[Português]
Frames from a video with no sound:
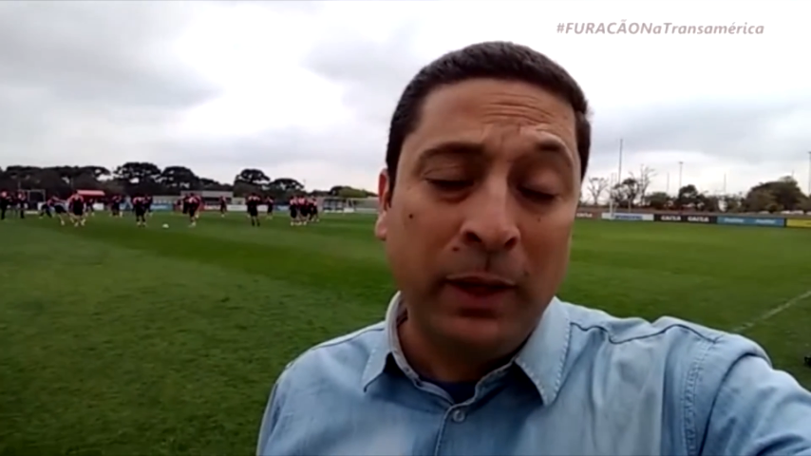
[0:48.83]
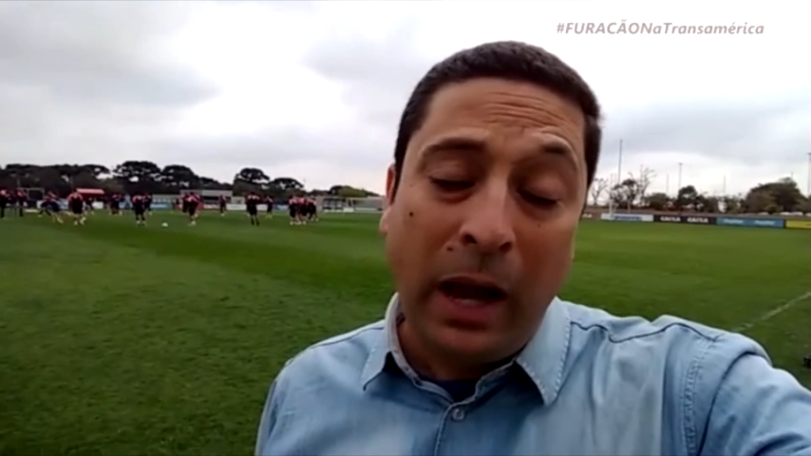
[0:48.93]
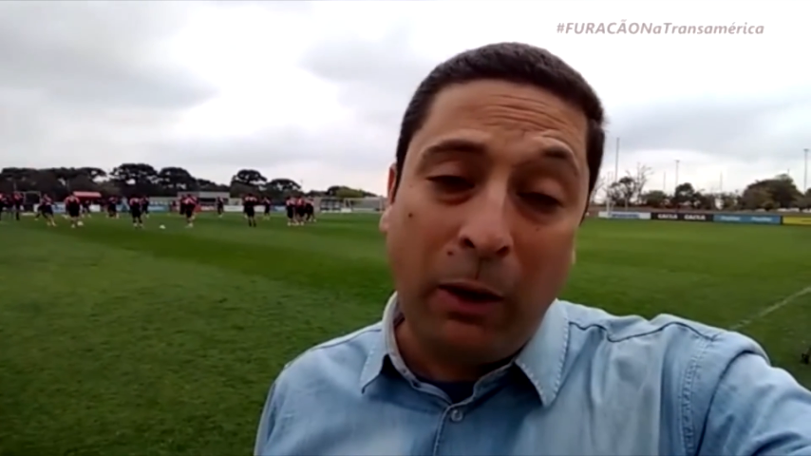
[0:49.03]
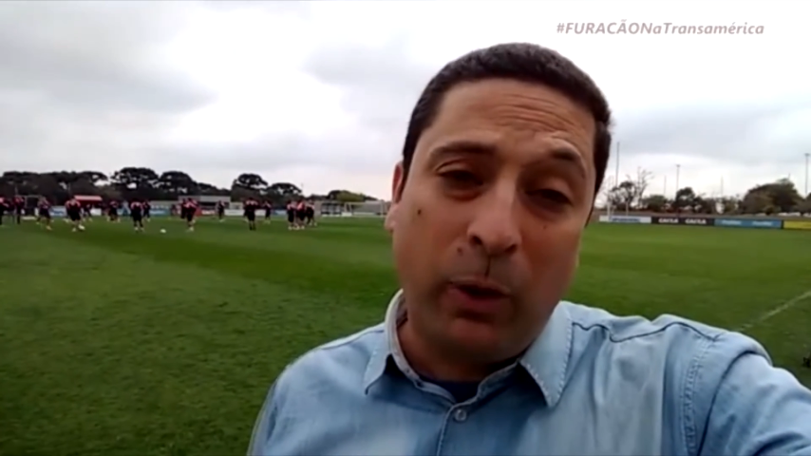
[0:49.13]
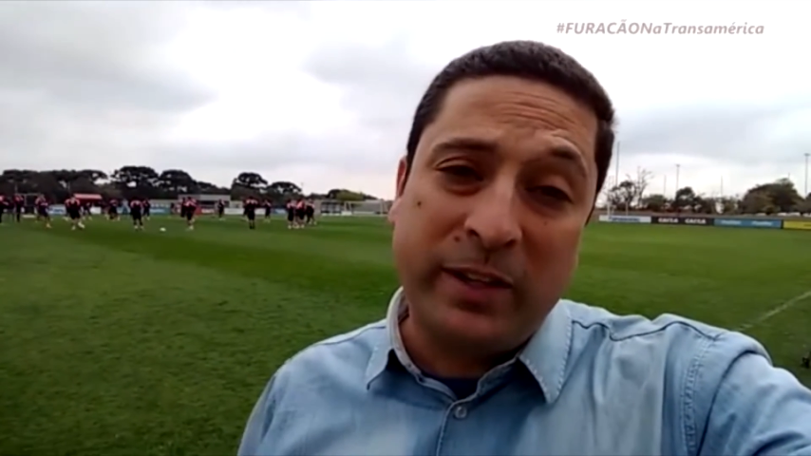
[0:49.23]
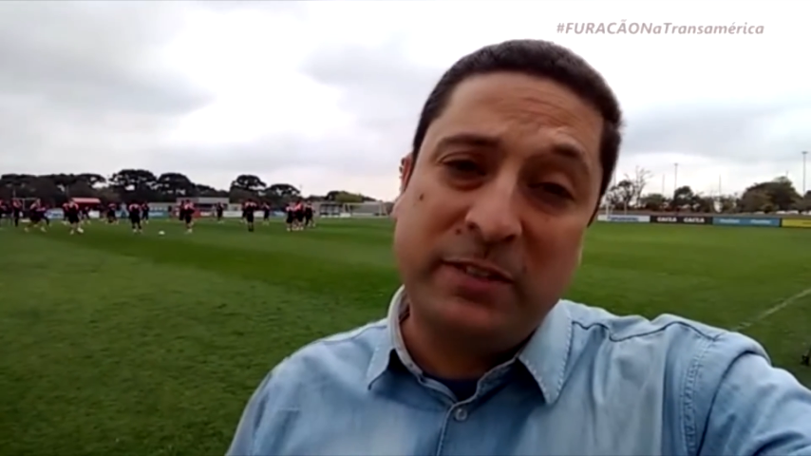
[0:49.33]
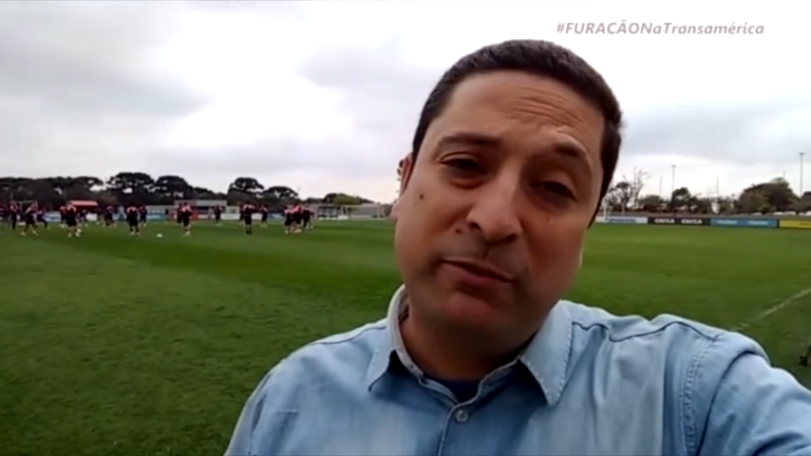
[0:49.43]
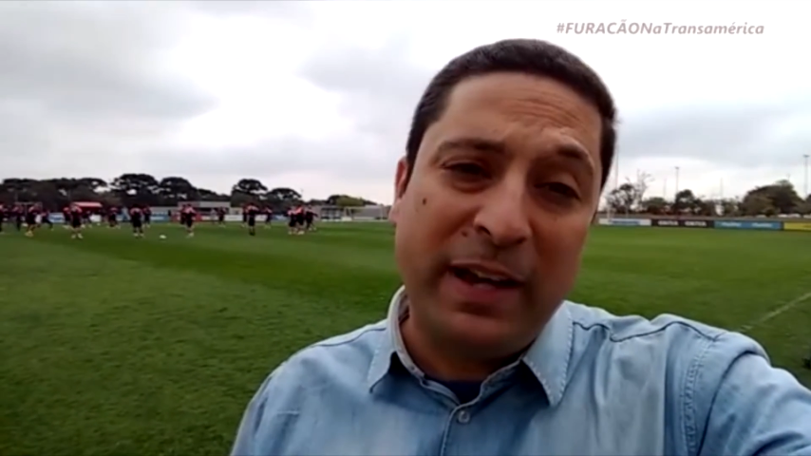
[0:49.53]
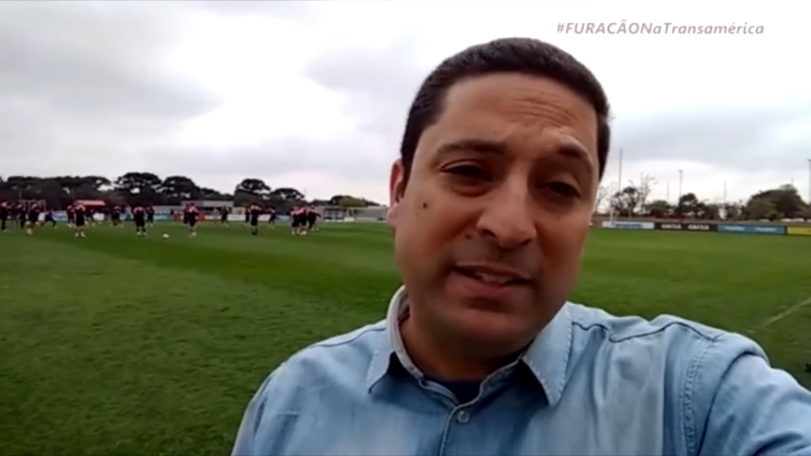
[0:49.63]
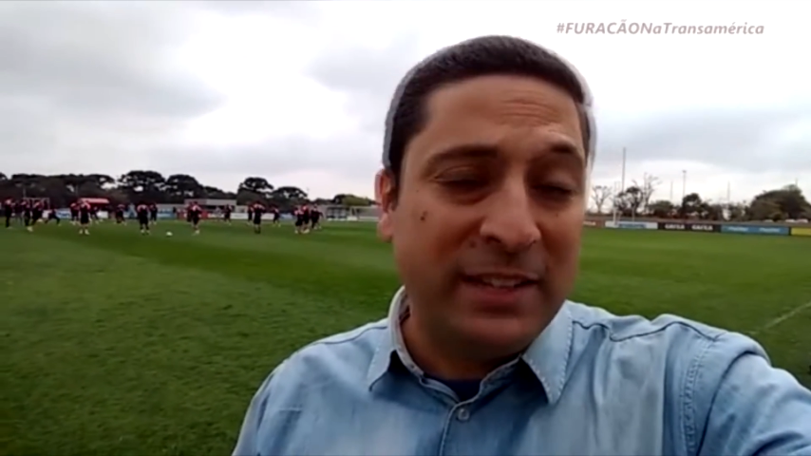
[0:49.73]
Agora, se
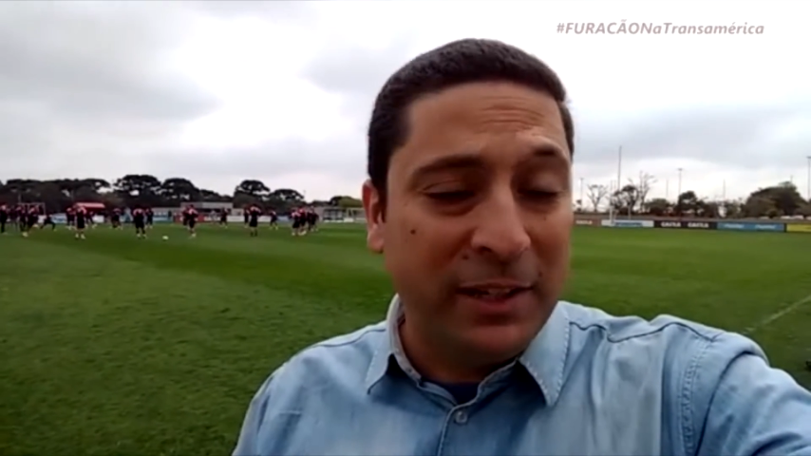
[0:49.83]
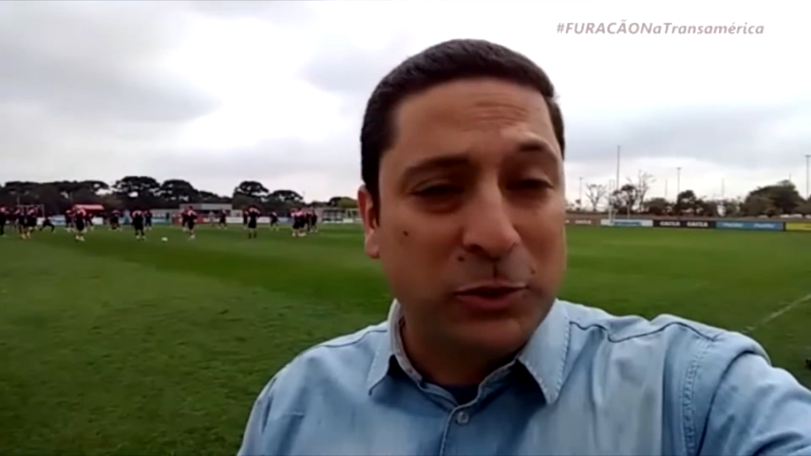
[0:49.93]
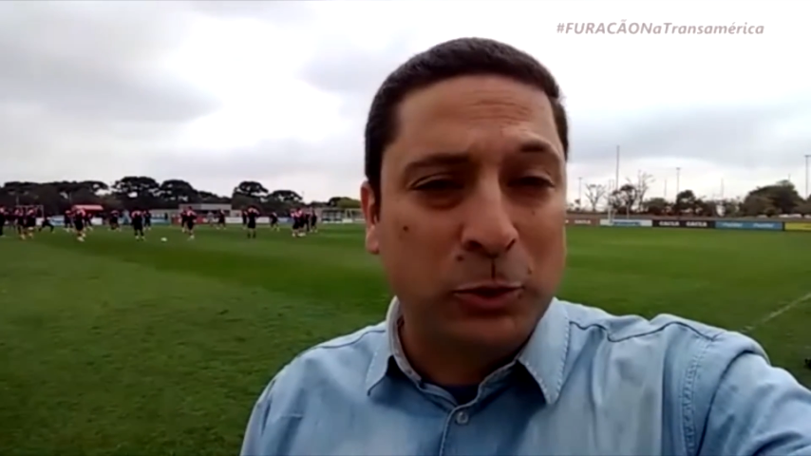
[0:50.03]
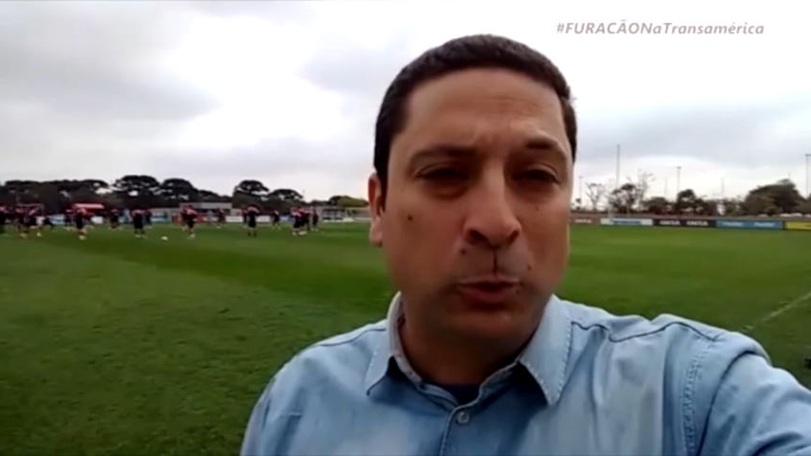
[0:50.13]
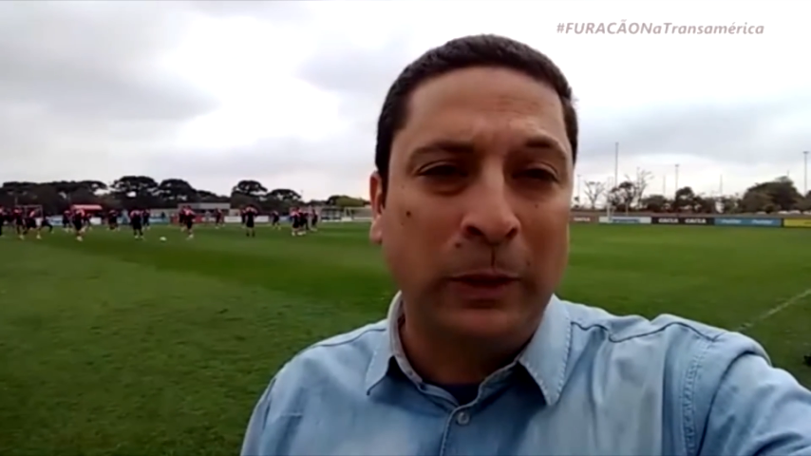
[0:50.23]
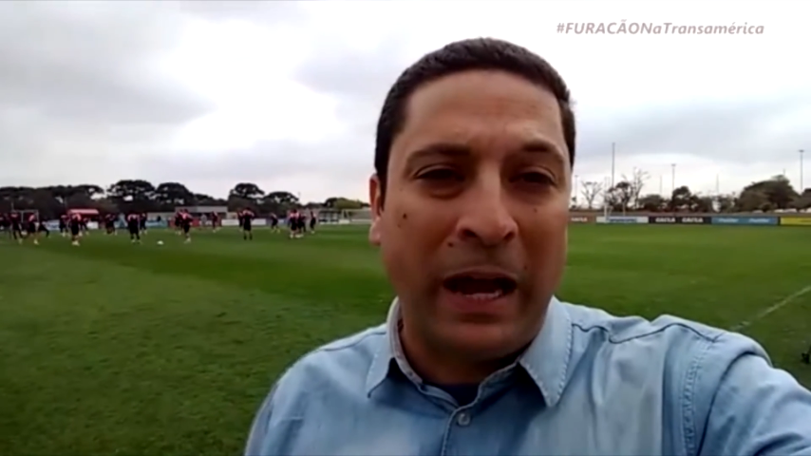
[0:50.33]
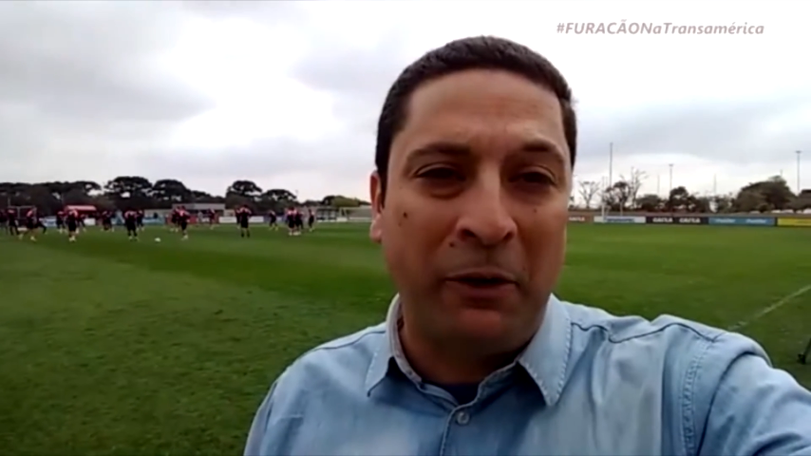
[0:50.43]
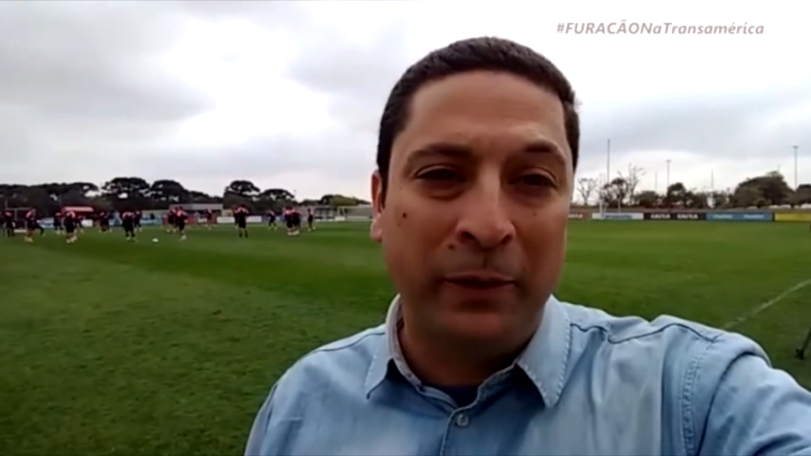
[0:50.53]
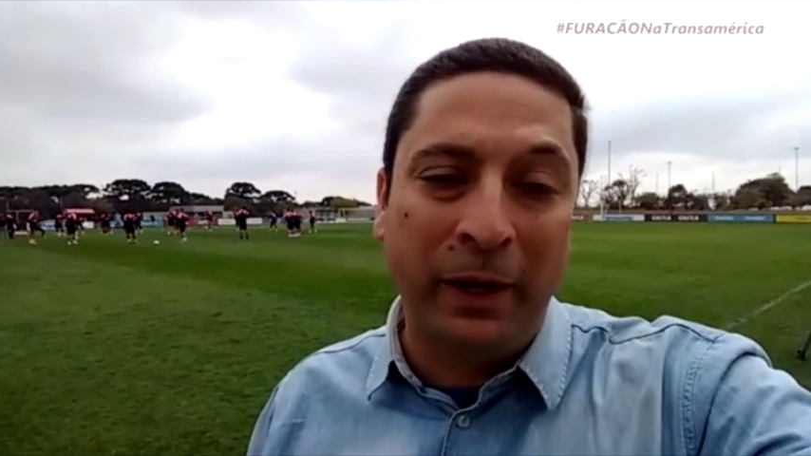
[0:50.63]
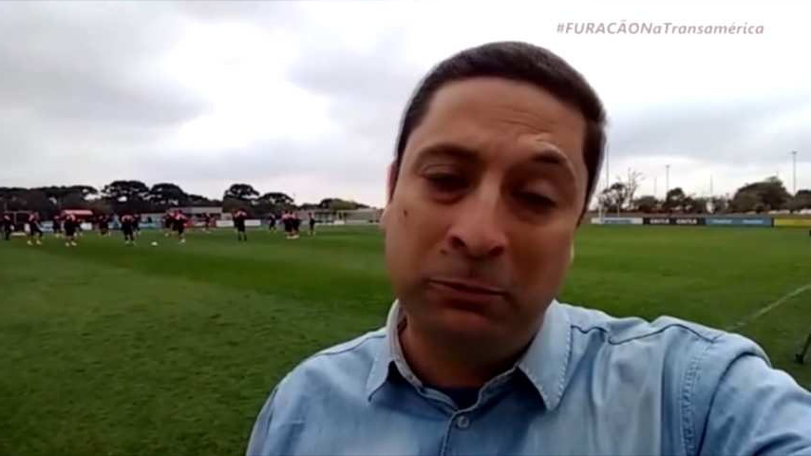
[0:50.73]
vai ser titular ou
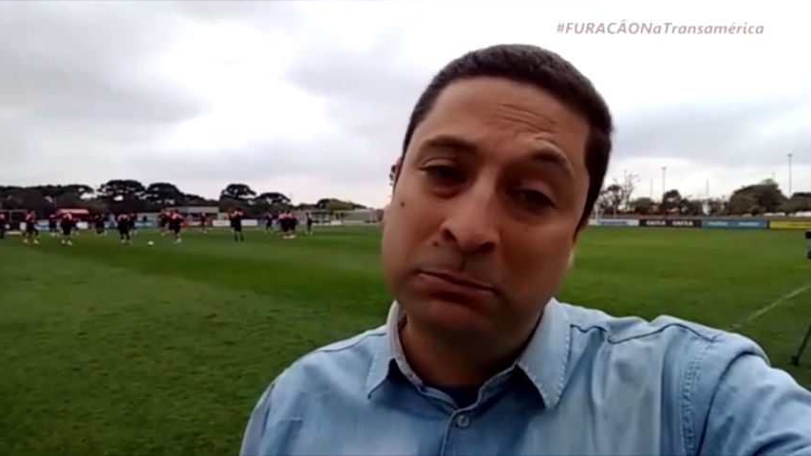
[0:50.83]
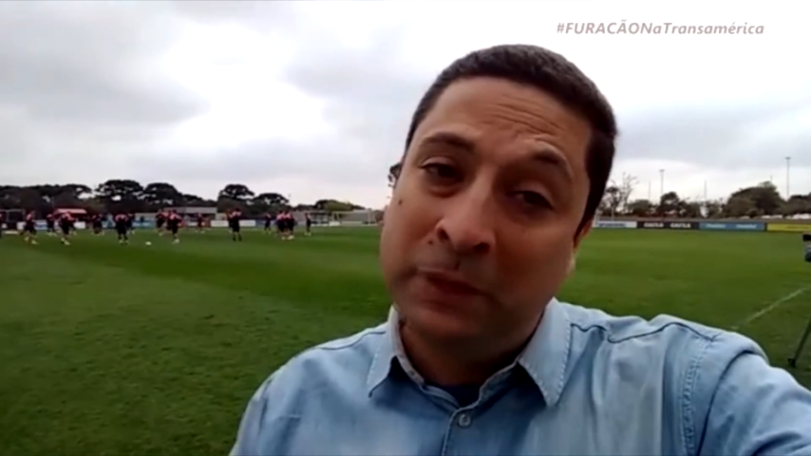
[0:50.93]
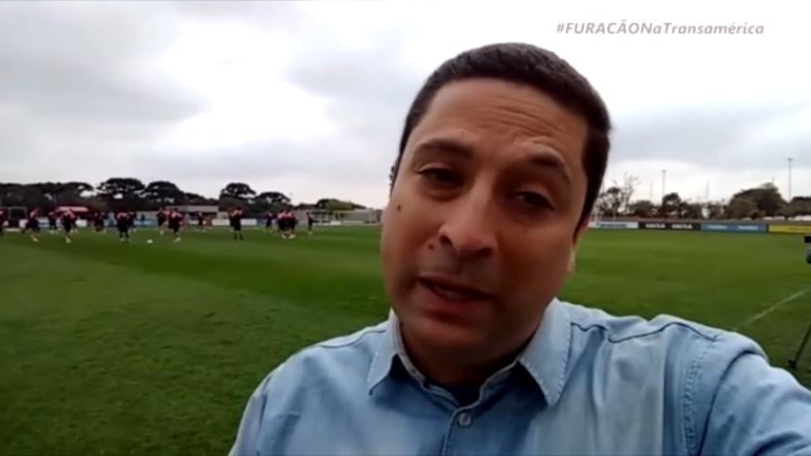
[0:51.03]
não,